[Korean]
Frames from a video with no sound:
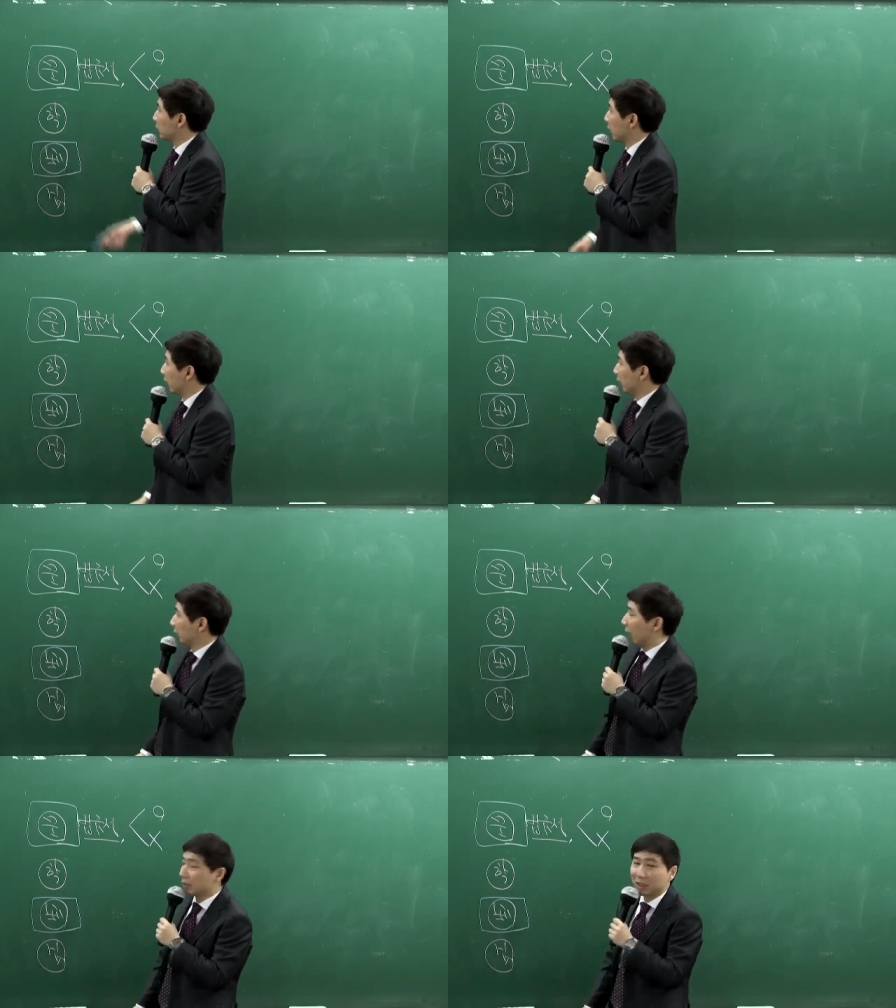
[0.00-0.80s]
이제
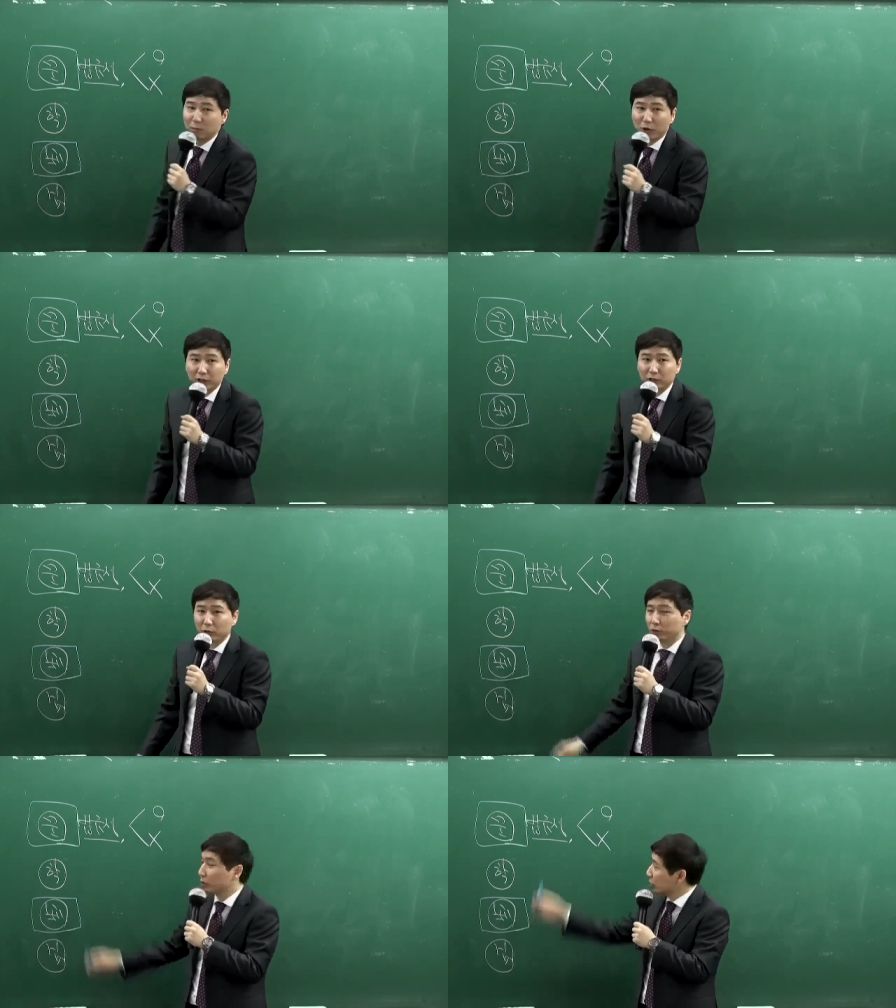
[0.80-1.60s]
다른 과목 같은
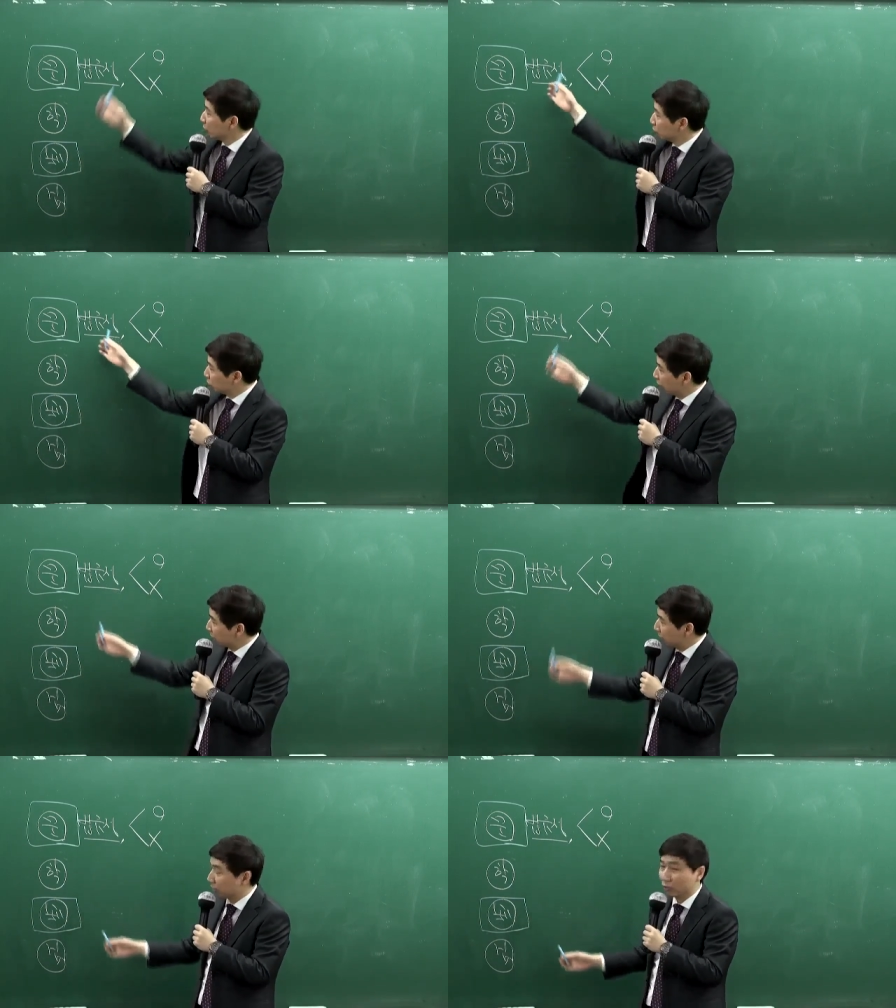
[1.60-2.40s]
경우는
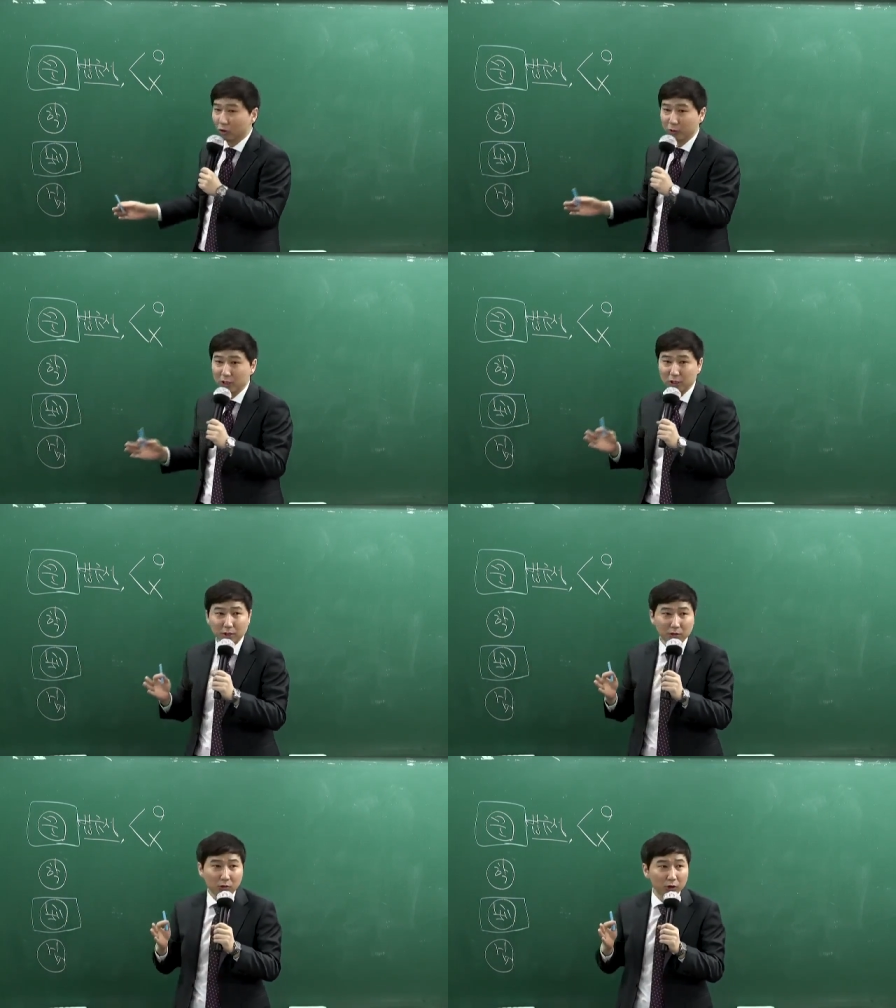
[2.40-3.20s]
문학 판검이
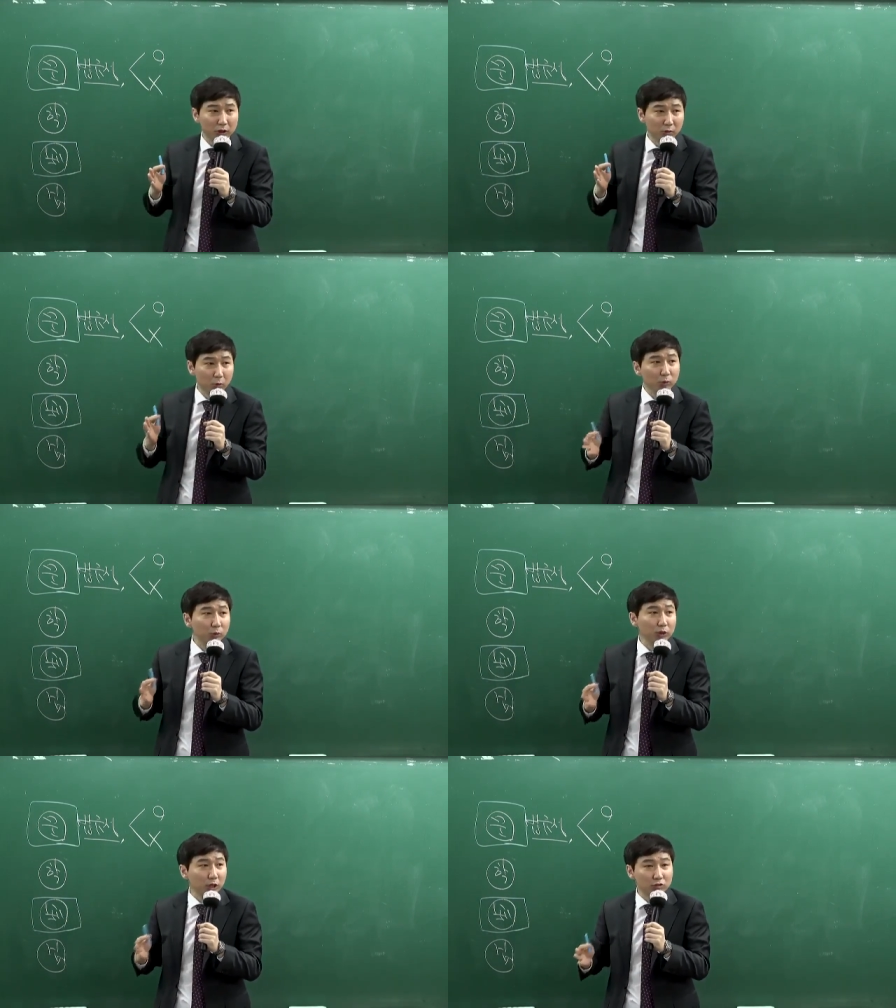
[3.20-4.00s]
이제 거의
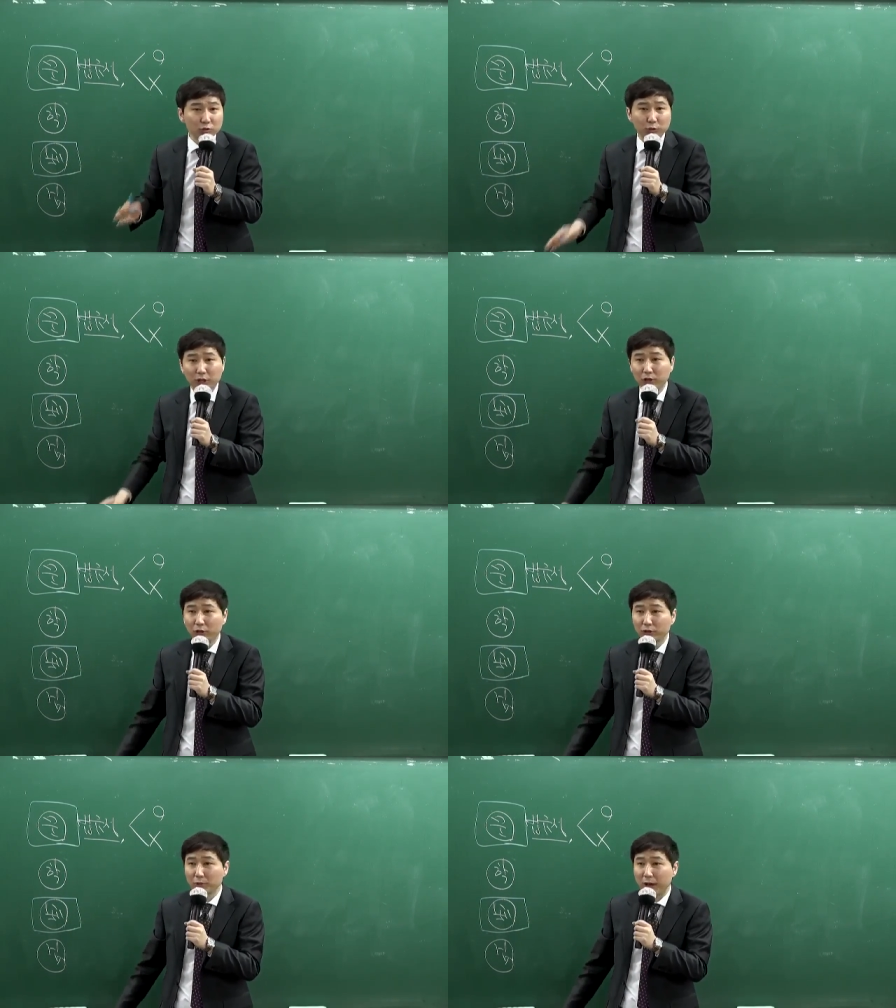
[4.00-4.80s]
공통되게 중요한
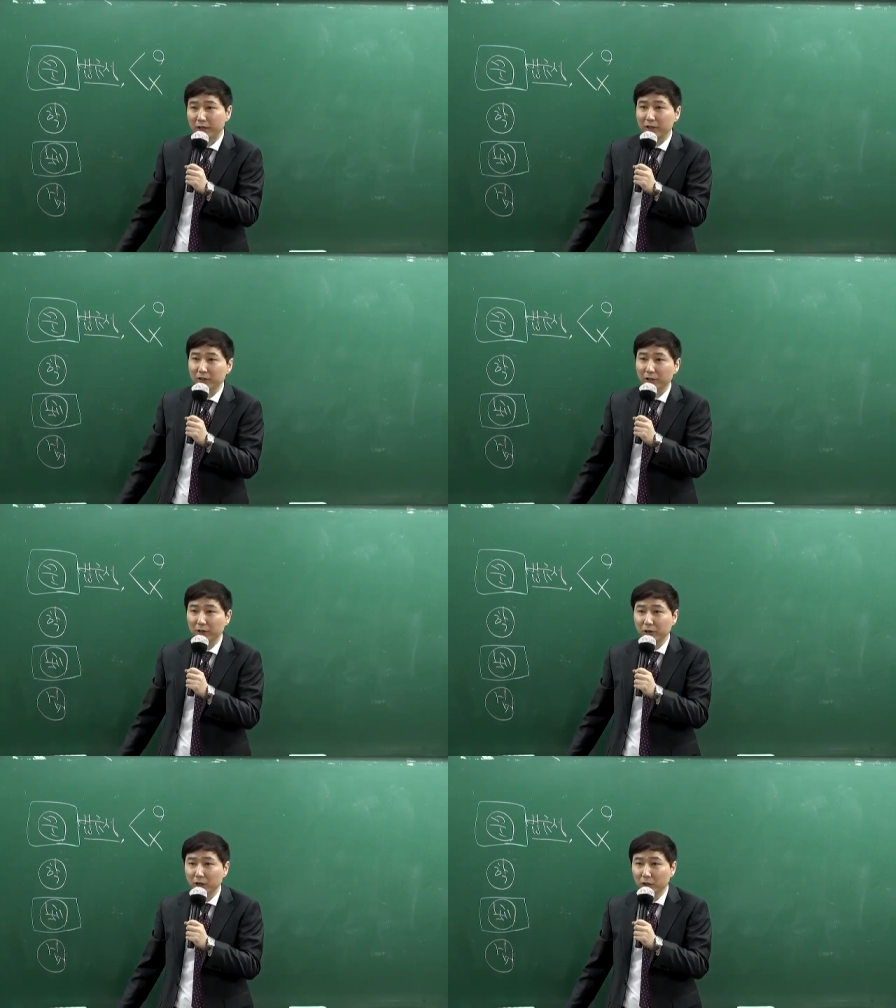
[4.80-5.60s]
영역들이 많이
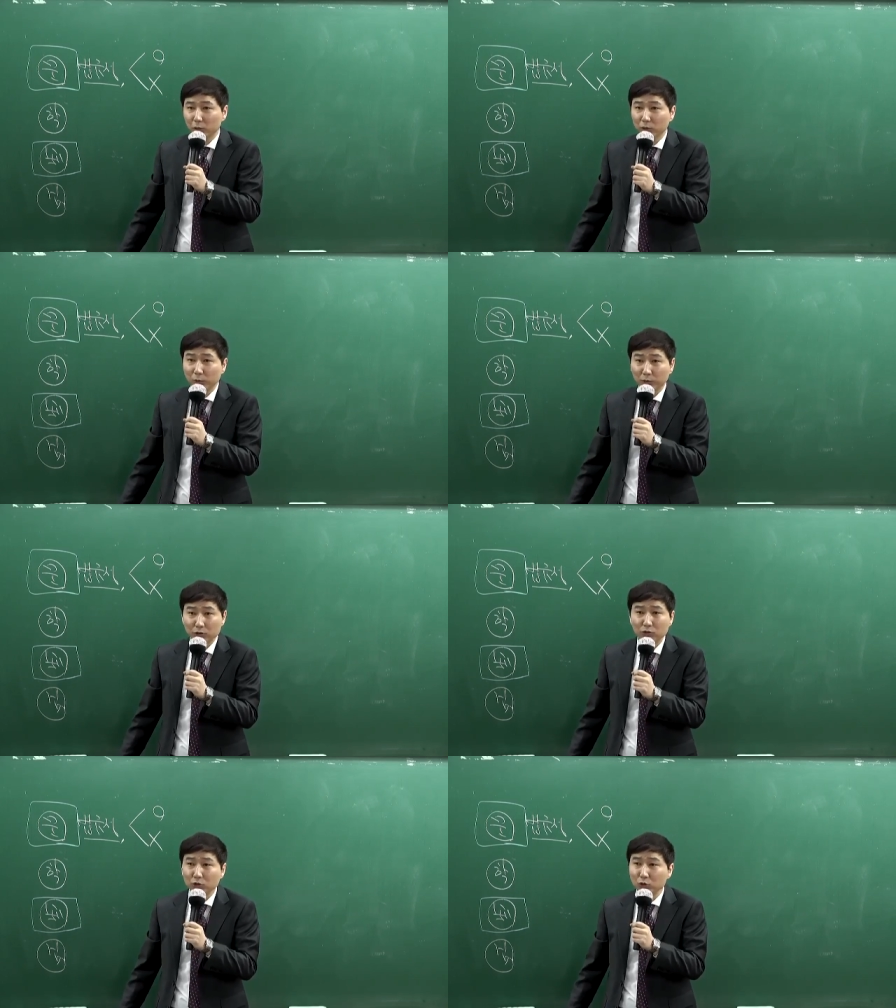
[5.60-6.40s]
있는데요. 노동법의
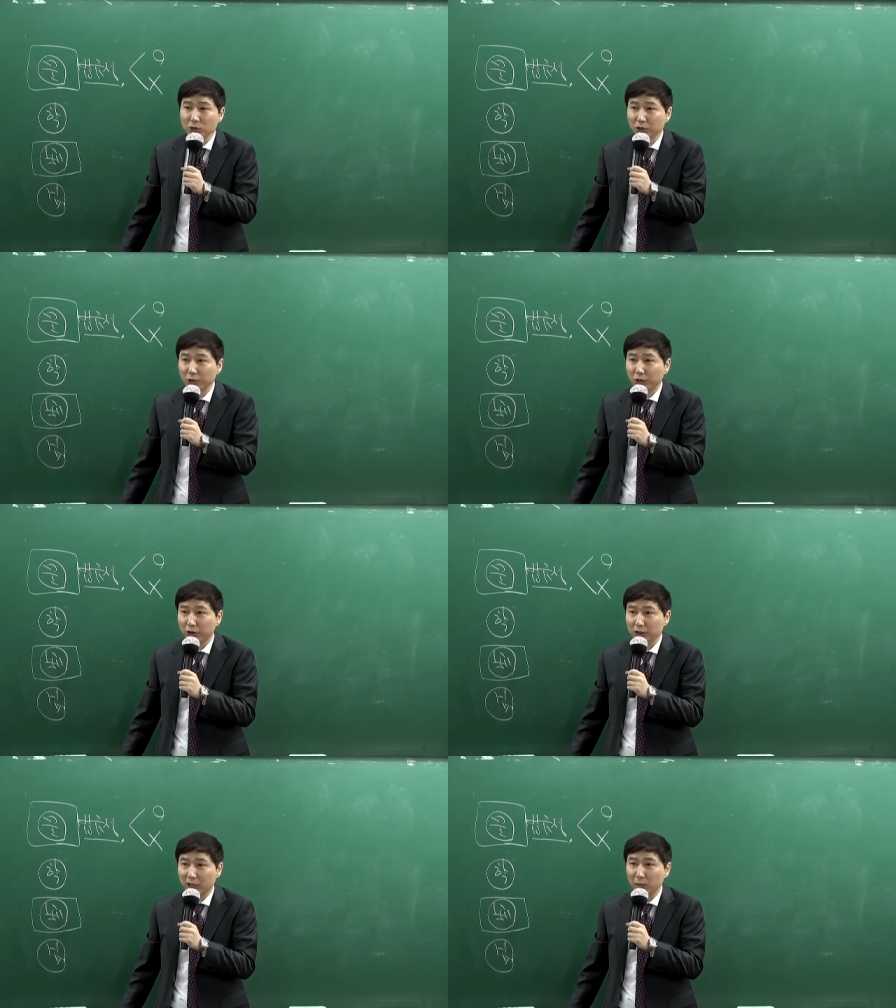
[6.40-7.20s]
특수성이 좀 있어요.
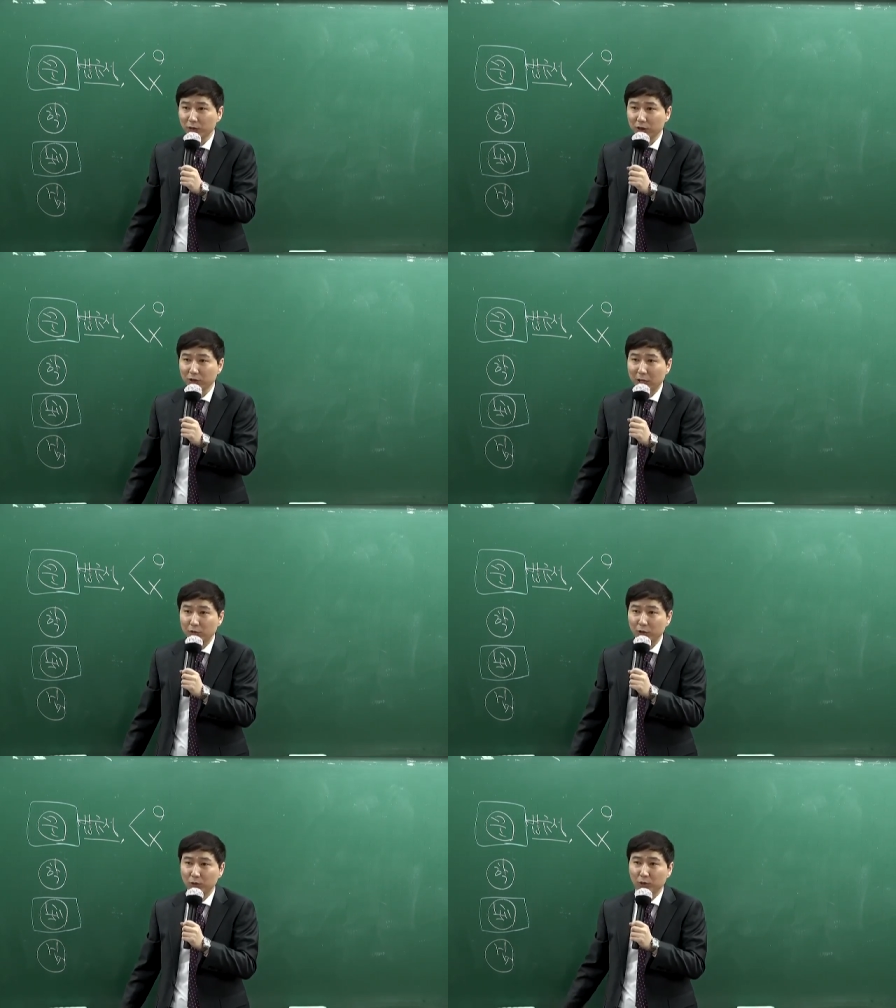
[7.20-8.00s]
그러니까 제가 볼 때는 그건
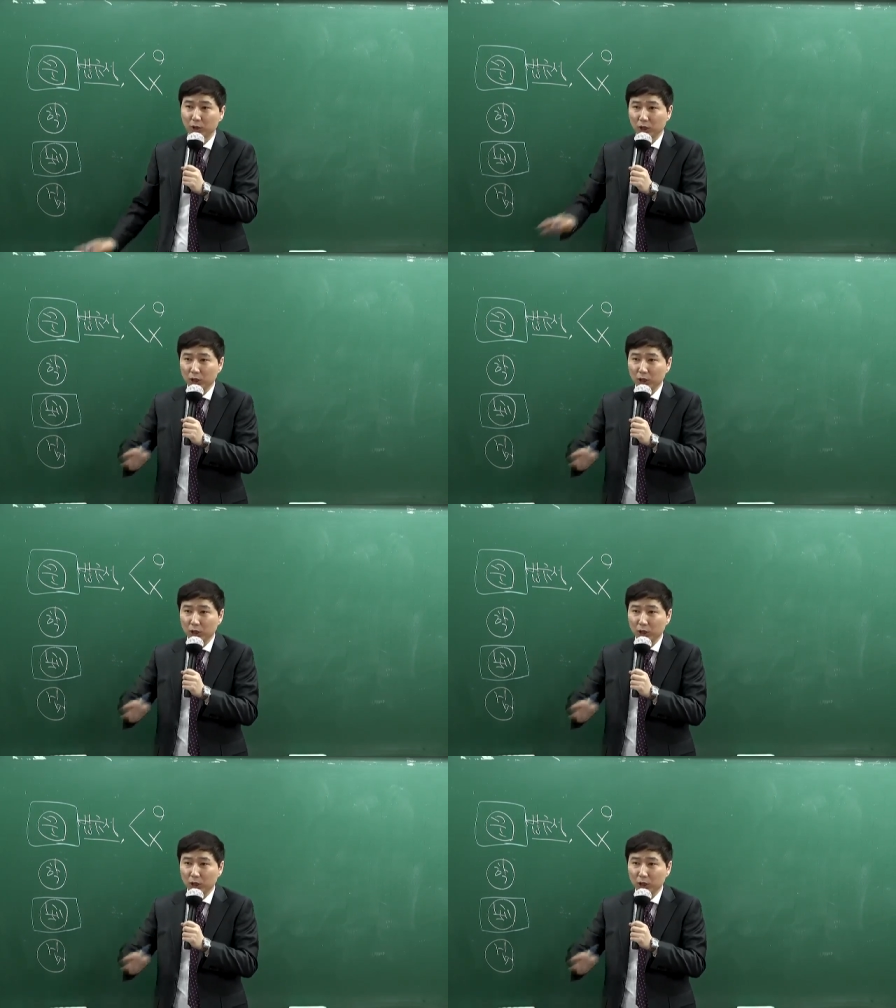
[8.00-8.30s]
아무래도